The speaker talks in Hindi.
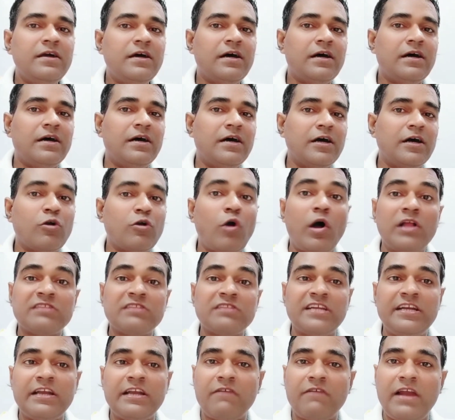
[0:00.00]
कॉल
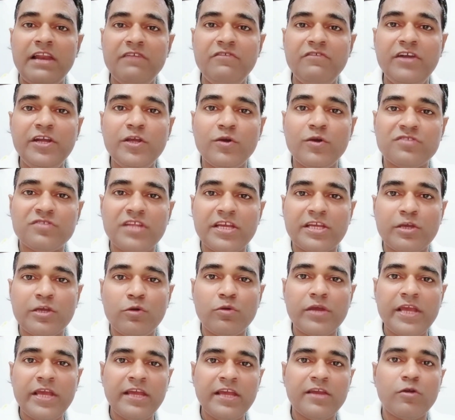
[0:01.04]
सेंटर वाले वीडियोज़ देखे
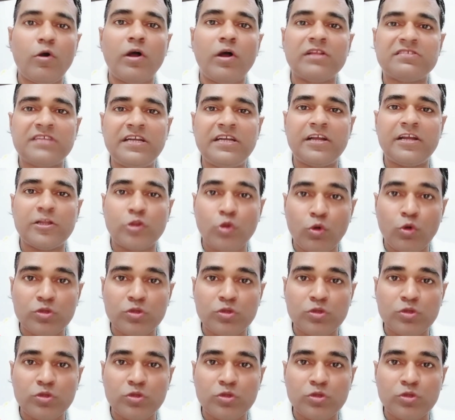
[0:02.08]
होंगे कॉल सेंटर